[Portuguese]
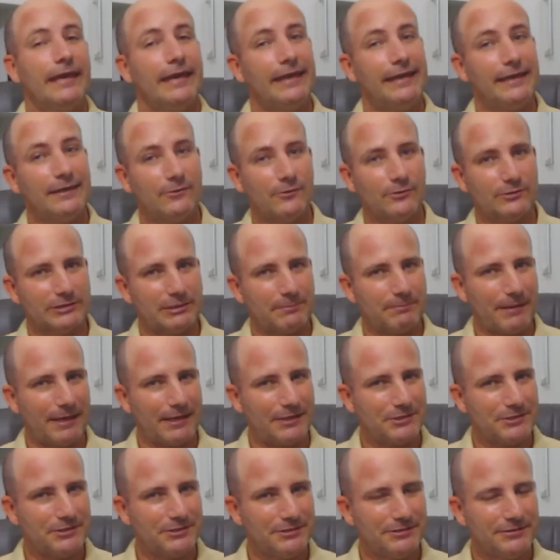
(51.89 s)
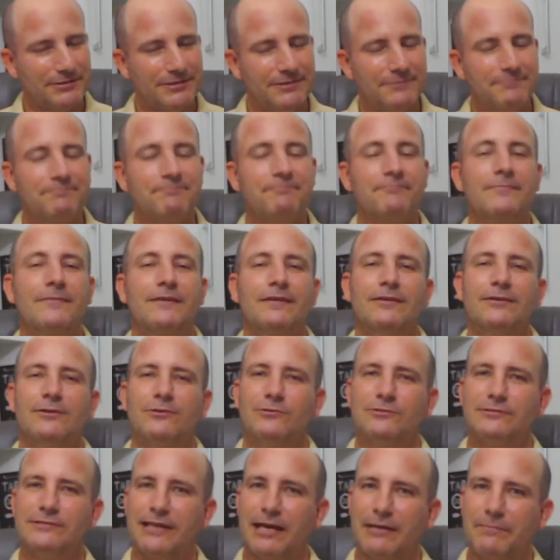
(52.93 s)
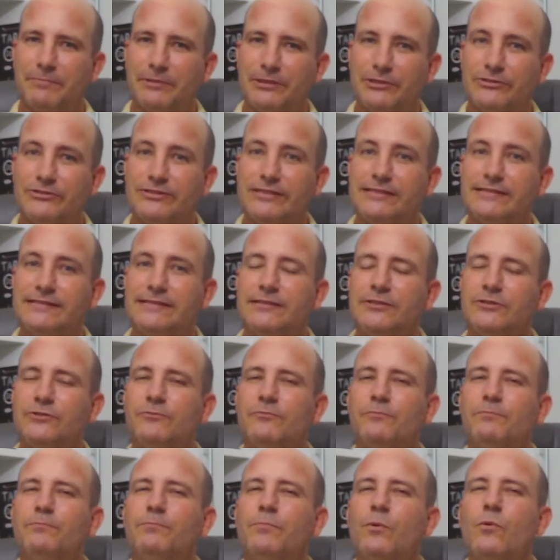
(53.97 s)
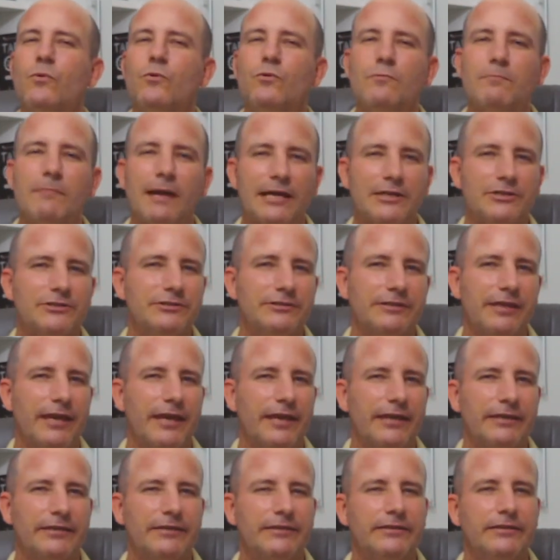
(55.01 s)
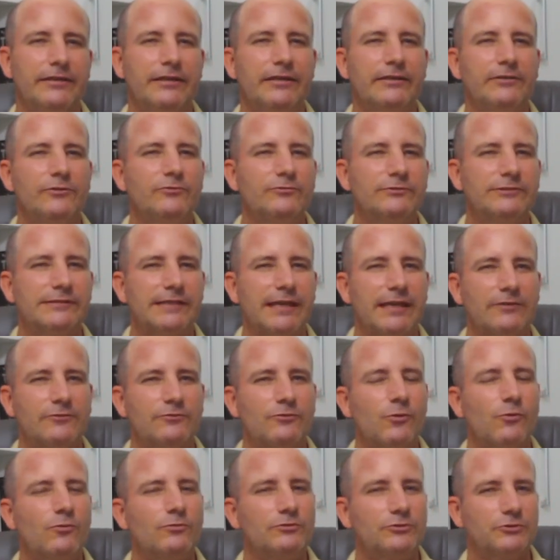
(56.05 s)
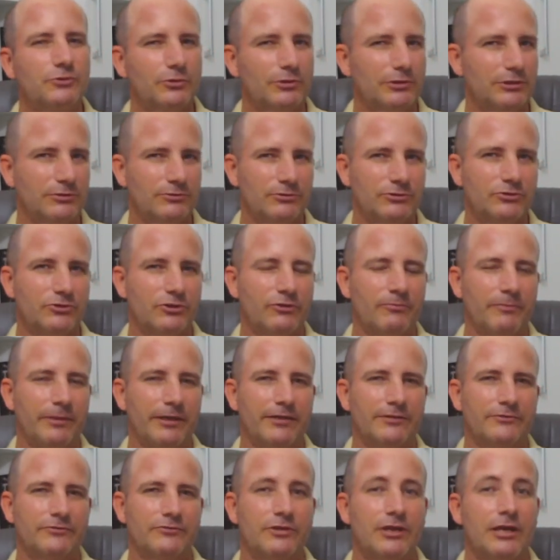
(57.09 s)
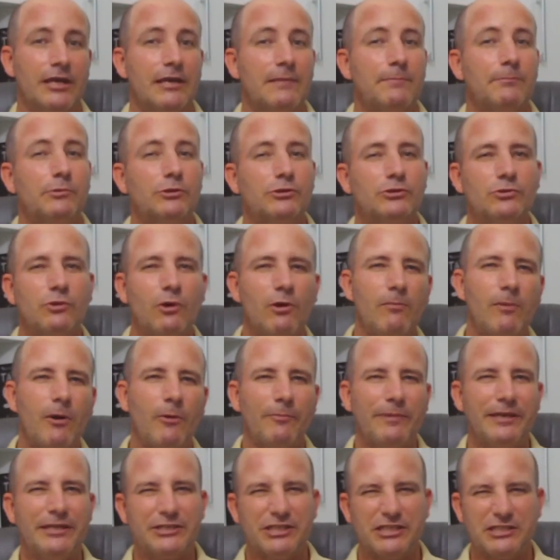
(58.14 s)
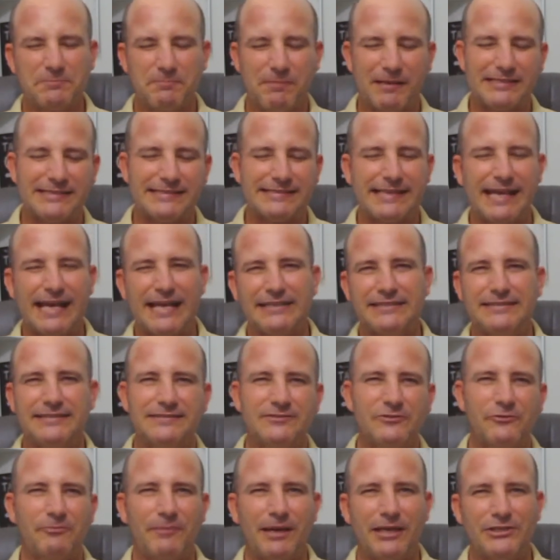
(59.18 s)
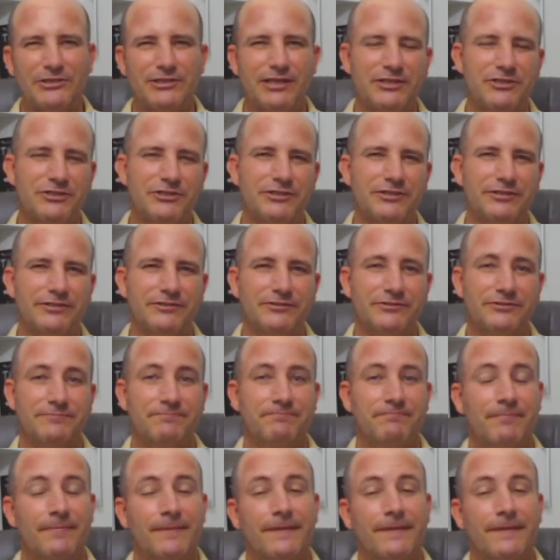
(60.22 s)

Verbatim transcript: Em contrapartida, os arpejos exigem um pouco mais de técnica e um certo controle no instrumento pois normalmente as passagens são mais chatinhas.